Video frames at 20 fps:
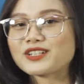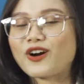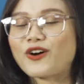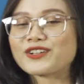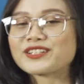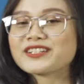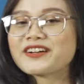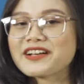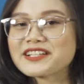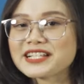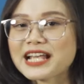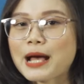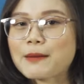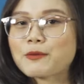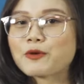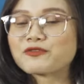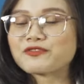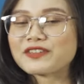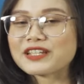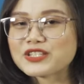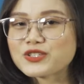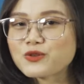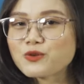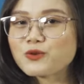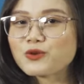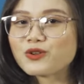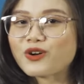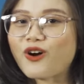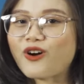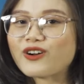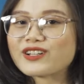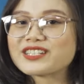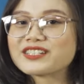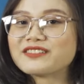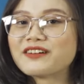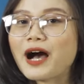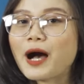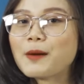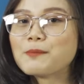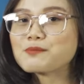có đưa ra một ví dụ có
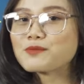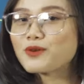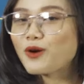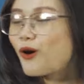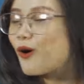chứa âm